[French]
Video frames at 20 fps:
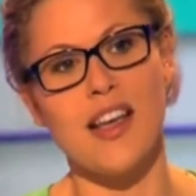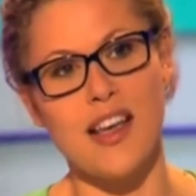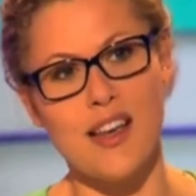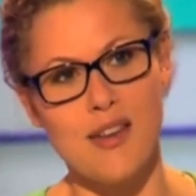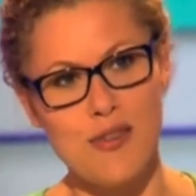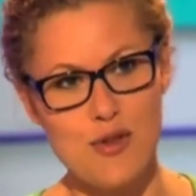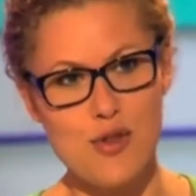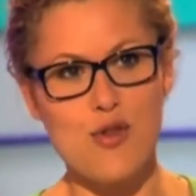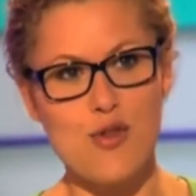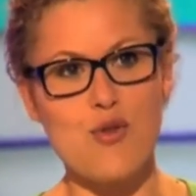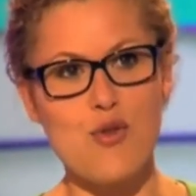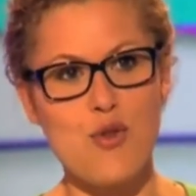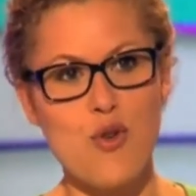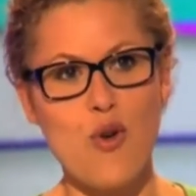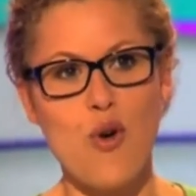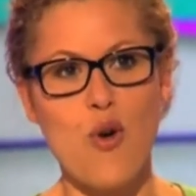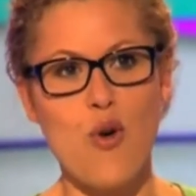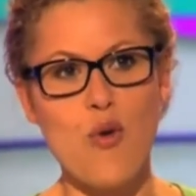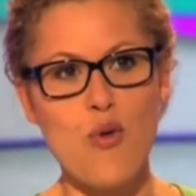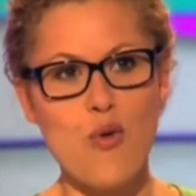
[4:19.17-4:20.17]
Et le
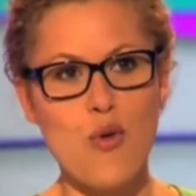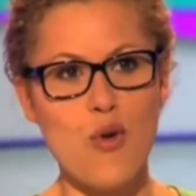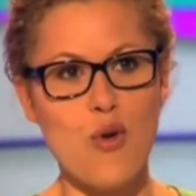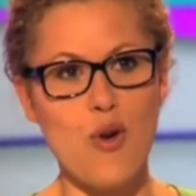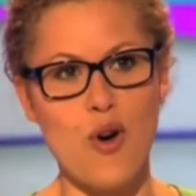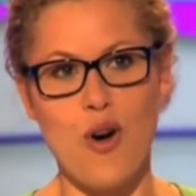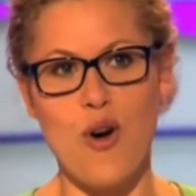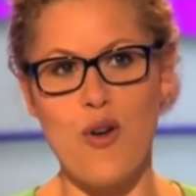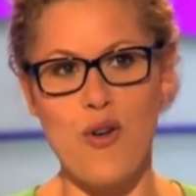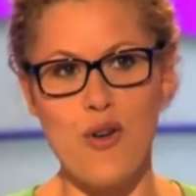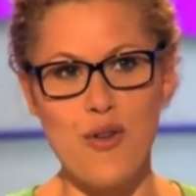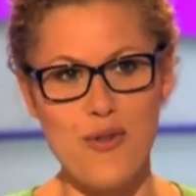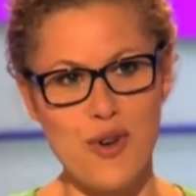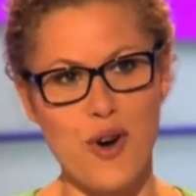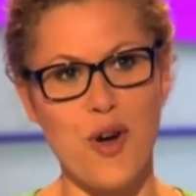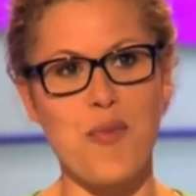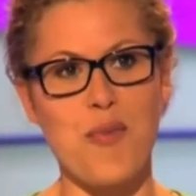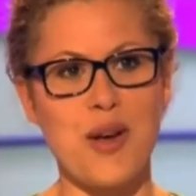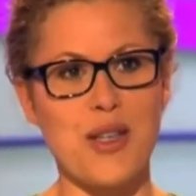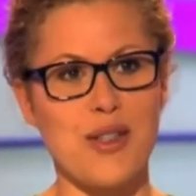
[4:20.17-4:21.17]
jour où euh, le
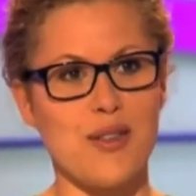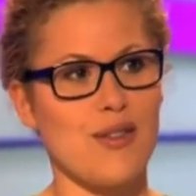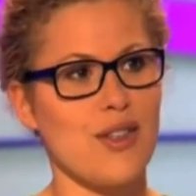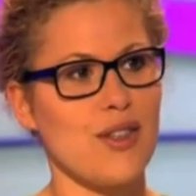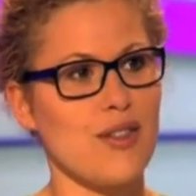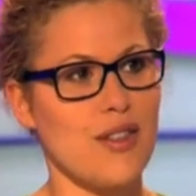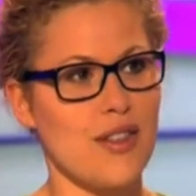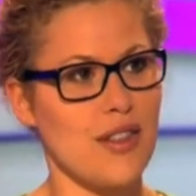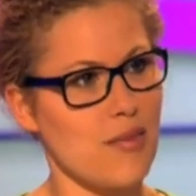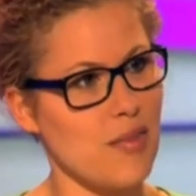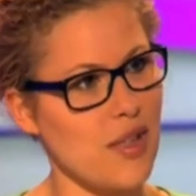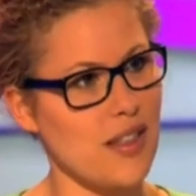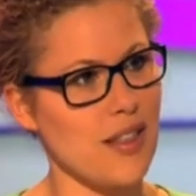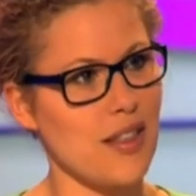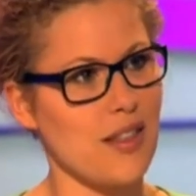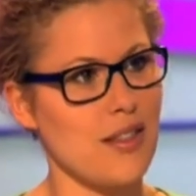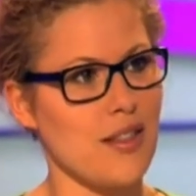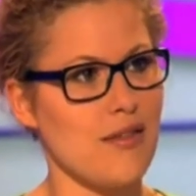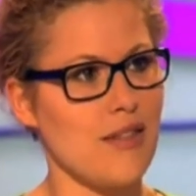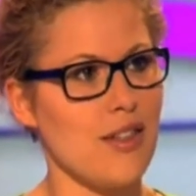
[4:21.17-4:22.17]
voleur passe devant et se dit, bah
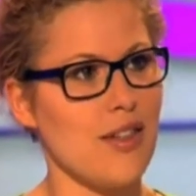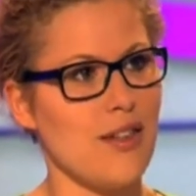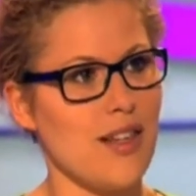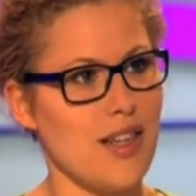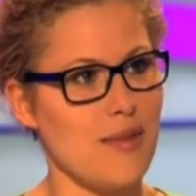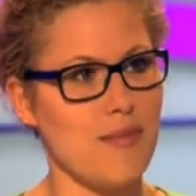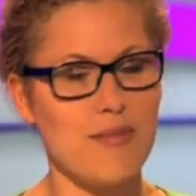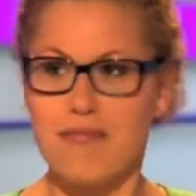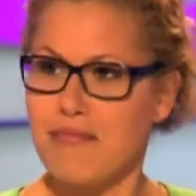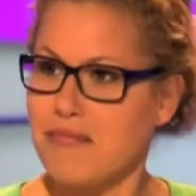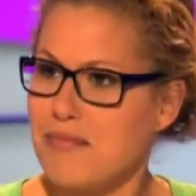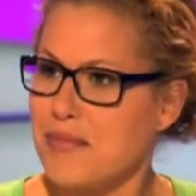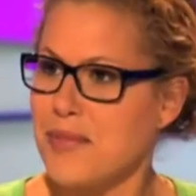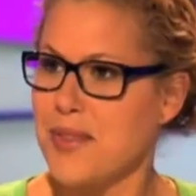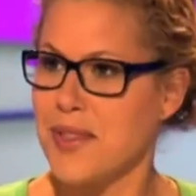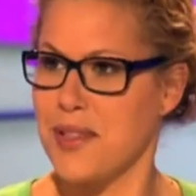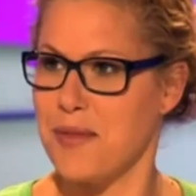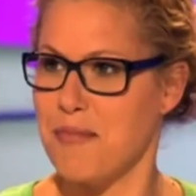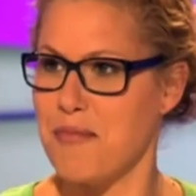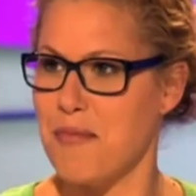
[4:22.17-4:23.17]
tiens, ce vélo-là, il,
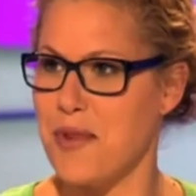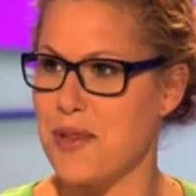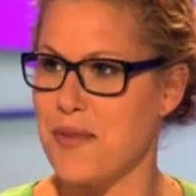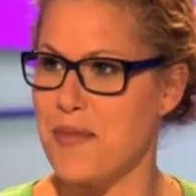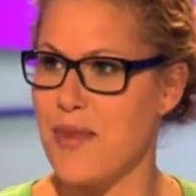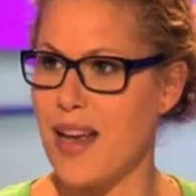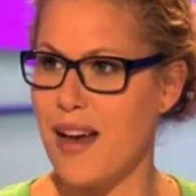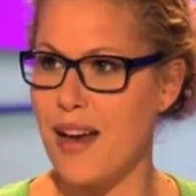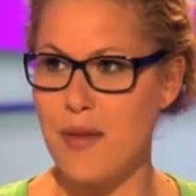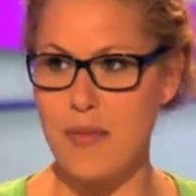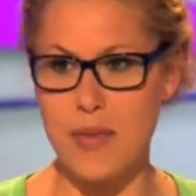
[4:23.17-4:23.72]
me, botte bien,